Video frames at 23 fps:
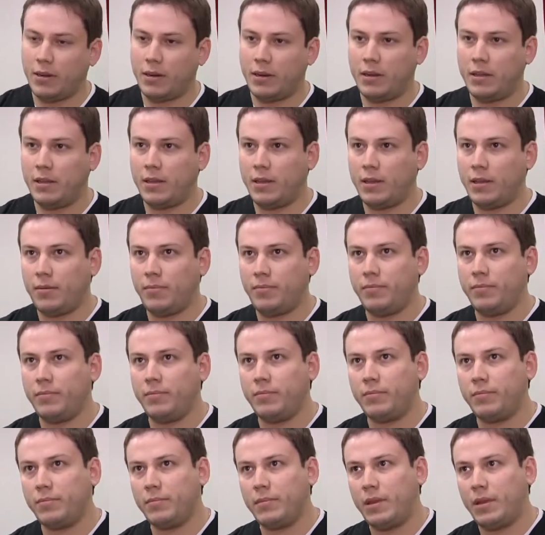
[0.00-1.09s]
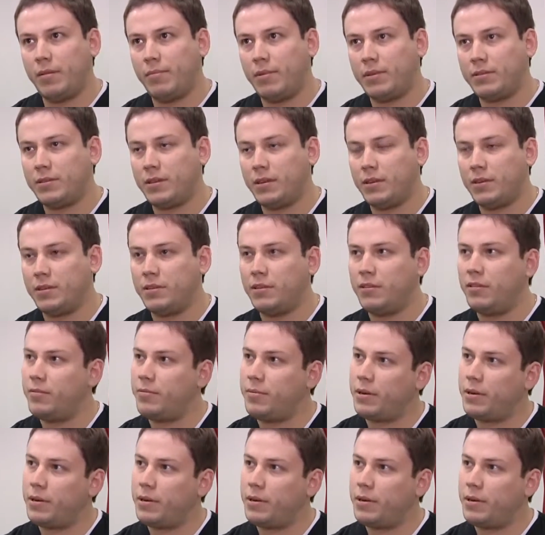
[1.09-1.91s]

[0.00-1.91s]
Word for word: en realidad, el masaje sirve